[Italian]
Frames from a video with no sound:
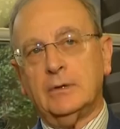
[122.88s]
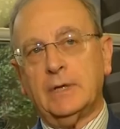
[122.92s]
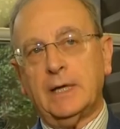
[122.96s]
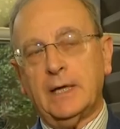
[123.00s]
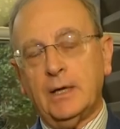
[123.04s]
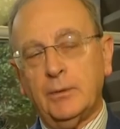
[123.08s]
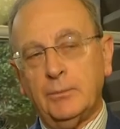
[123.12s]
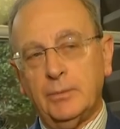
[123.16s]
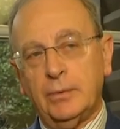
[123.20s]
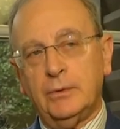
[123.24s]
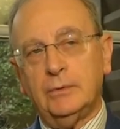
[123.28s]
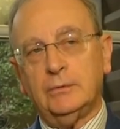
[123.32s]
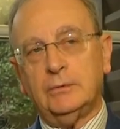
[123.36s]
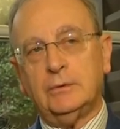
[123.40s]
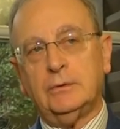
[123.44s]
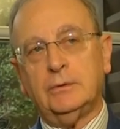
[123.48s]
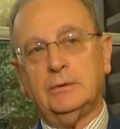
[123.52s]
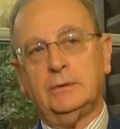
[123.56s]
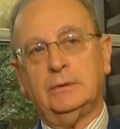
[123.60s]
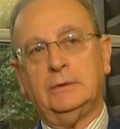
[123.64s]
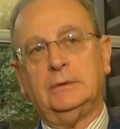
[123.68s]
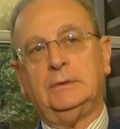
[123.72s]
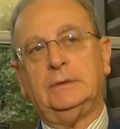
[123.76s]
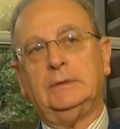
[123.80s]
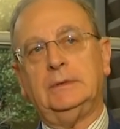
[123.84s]
che
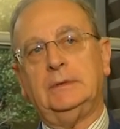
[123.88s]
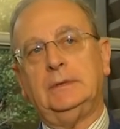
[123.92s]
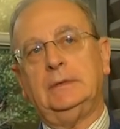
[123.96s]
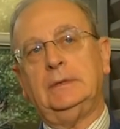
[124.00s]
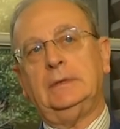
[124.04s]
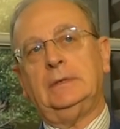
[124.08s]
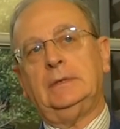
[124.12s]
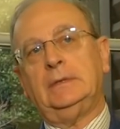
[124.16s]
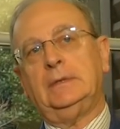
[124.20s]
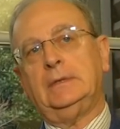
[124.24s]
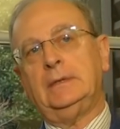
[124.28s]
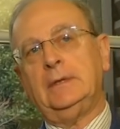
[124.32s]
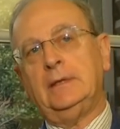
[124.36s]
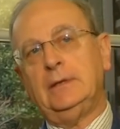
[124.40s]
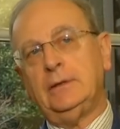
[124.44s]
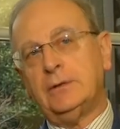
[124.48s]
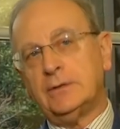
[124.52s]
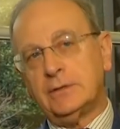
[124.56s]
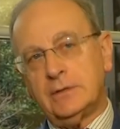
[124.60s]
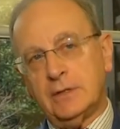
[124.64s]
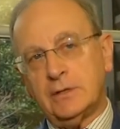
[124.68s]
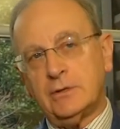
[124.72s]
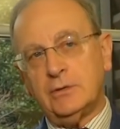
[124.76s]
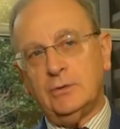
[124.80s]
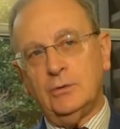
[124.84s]
appunto eh, lo
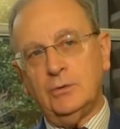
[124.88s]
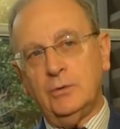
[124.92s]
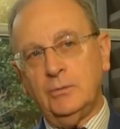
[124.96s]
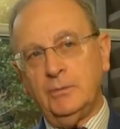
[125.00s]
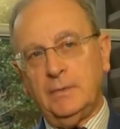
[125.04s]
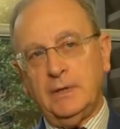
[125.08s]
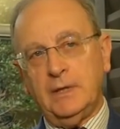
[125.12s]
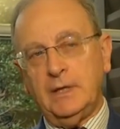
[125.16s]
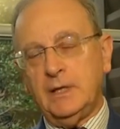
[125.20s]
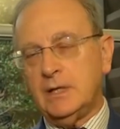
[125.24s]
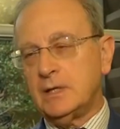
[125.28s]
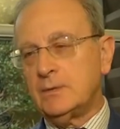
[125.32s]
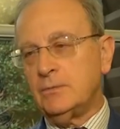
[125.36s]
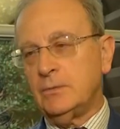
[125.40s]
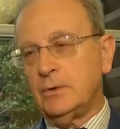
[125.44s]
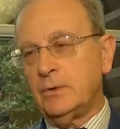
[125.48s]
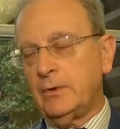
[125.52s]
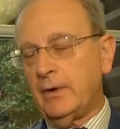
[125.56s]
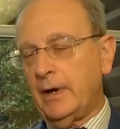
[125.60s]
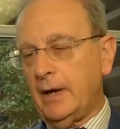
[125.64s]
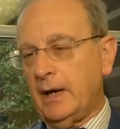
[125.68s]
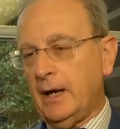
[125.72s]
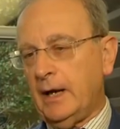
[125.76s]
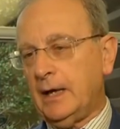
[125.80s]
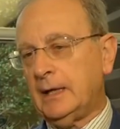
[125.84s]
stesso
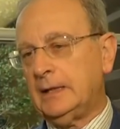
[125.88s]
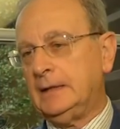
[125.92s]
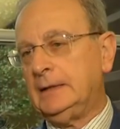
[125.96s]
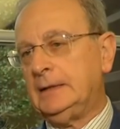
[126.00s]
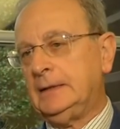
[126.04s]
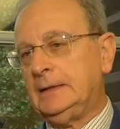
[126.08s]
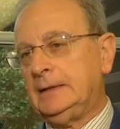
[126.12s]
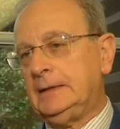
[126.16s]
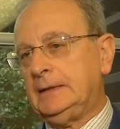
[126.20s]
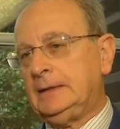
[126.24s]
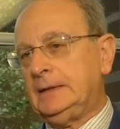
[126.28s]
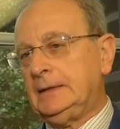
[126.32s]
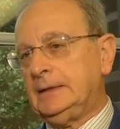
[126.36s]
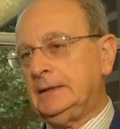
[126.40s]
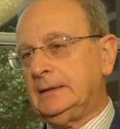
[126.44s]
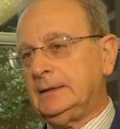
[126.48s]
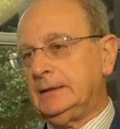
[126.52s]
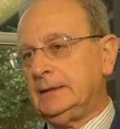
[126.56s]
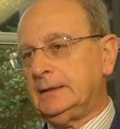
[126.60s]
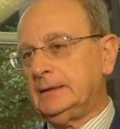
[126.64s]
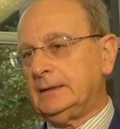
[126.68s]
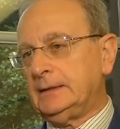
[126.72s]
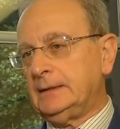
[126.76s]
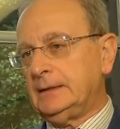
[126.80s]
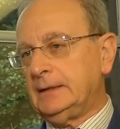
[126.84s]
illuminismo ha
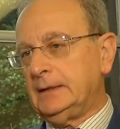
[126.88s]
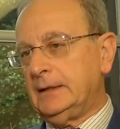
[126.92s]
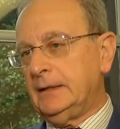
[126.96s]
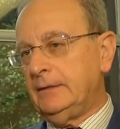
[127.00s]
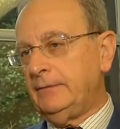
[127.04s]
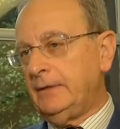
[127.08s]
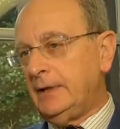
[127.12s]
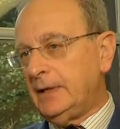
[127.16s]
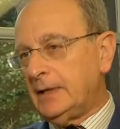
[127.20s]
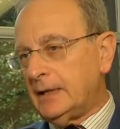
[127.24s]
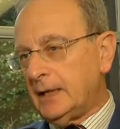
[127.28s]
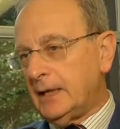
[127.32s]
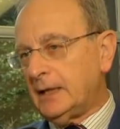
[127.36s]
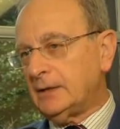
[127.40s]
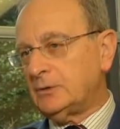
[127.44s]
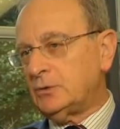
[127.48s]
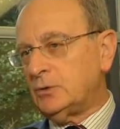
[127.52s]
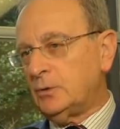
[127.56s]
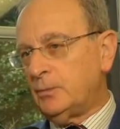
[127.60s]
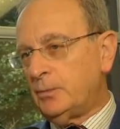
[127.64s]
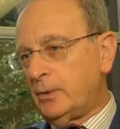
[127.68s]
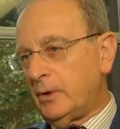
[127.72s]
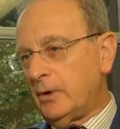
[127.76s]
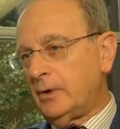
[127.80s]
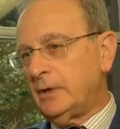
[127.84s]
eh,
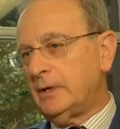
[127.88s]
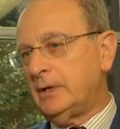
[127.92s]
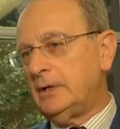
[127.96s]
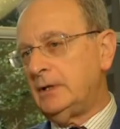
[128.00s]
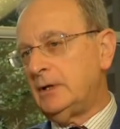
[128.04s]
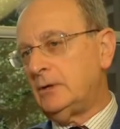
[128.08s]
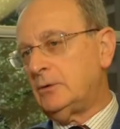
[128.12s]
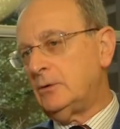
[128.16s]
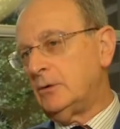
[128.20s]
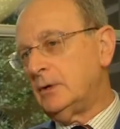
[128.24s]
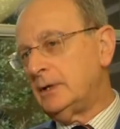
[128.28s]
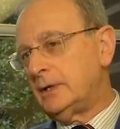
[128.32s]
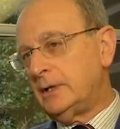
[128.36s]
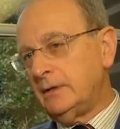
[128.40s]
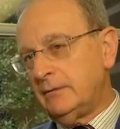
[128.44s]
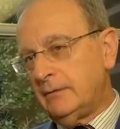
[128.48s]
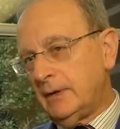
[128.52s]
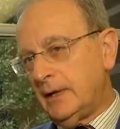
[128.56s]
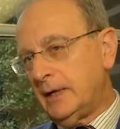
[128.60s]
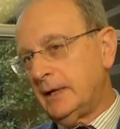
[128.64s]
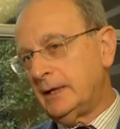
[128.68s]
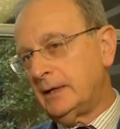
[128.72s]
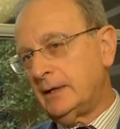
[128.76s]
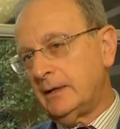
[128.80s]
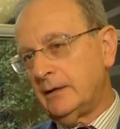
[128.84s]
evitato poi di
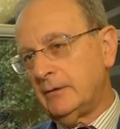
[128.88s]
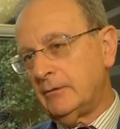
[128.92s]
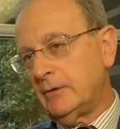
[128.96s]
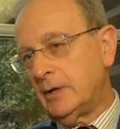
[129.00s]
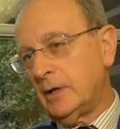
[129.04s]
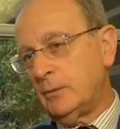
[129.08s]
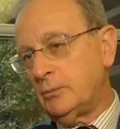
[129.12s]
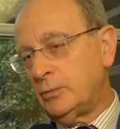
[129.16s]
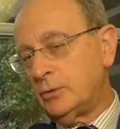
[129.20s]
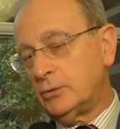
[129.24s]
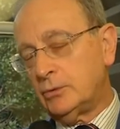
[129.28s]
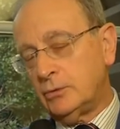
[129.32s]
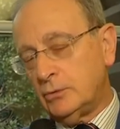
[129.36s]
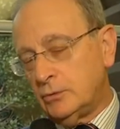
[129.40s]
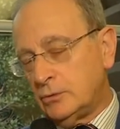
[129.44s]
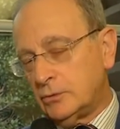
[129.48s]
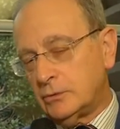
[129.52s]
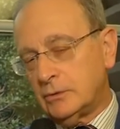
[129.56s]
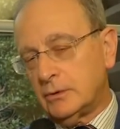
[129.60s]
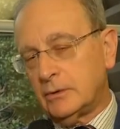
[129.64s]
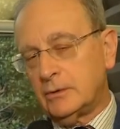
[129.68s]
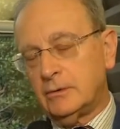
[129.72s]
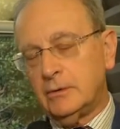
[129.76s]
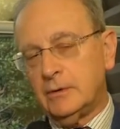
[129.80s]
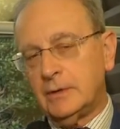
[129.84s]
coltivare, non ha
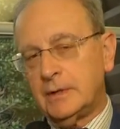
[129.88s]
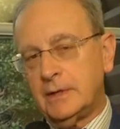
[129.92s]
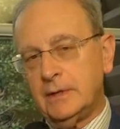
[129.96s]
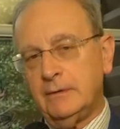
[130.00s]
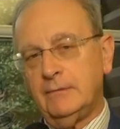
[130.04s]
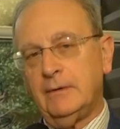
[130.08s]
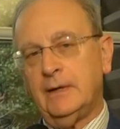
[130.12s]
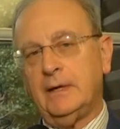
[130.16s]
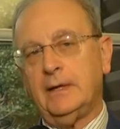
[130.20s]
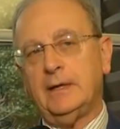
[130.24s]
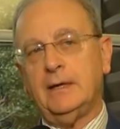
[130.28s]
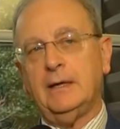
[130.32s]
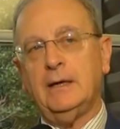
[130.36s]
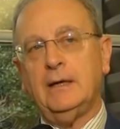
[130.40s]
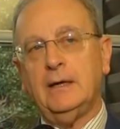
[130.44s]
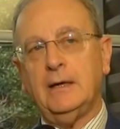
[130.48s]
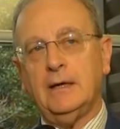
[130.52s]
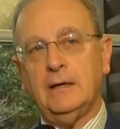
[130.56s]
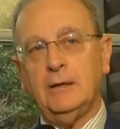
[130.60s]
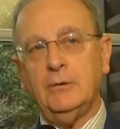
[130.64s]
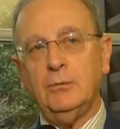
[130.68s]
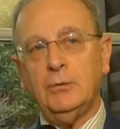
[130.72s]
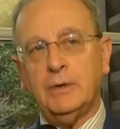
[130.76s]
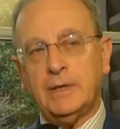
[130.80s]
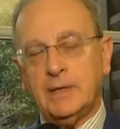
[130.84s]
potuto coltivare,
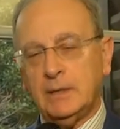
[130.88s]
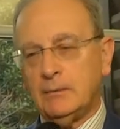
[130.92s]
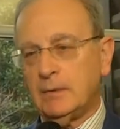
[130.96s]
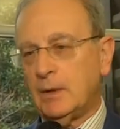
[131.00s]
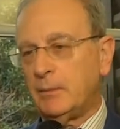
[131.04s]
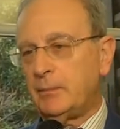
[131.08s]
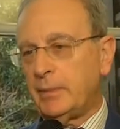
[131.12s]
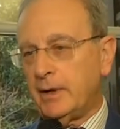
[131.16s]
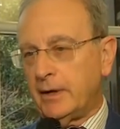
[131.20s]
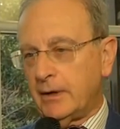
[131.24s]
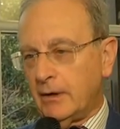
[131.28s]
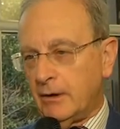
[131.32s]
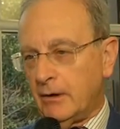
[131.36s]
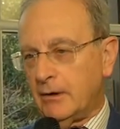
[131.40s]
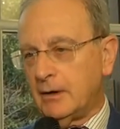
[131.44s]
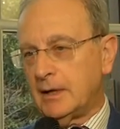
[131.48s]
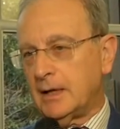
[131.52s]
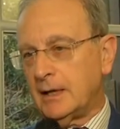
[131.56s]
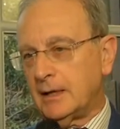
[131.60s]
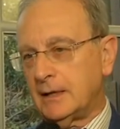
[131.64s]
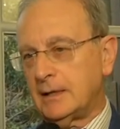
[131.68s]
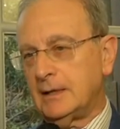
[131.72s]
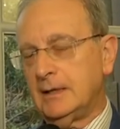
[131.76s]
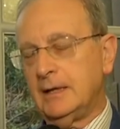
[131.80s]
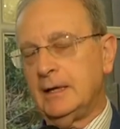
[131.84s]
l'ultima
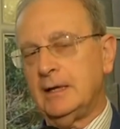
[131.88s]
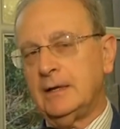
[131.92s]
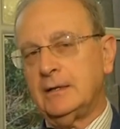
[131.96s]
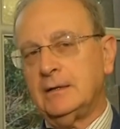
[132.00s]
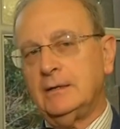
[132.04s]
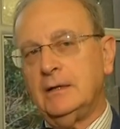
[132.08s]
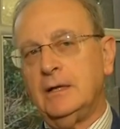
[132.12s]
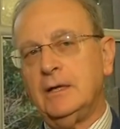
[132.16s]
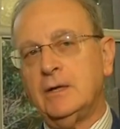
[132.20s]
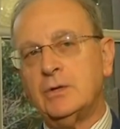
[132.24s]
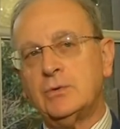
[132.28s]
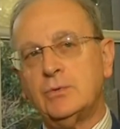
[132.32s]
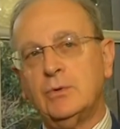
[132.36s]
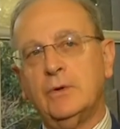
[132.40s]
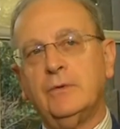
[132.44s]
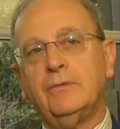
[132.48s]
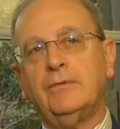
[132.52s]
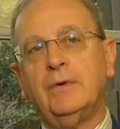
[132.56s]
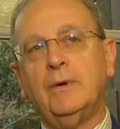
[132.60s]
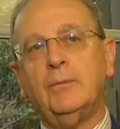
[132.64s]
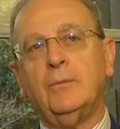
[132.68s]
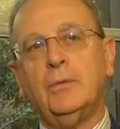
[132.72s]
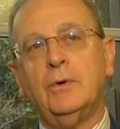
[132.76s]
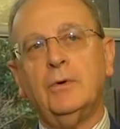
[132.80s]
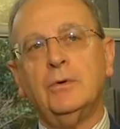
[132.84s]
parola delle sue
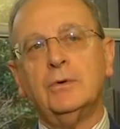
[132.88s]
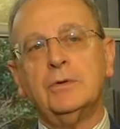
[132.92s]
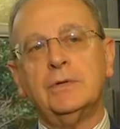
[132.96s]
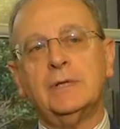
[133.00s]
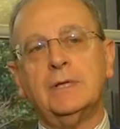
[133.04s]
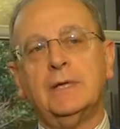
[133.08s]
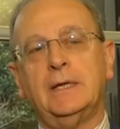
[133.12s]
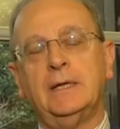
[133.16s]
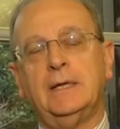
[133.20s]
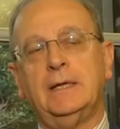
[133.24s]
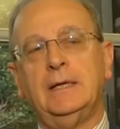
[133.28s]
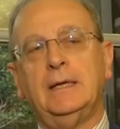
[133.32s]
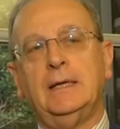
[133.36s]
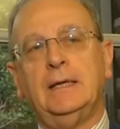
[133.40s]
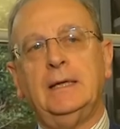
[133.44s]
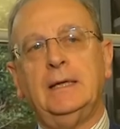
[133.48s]
famose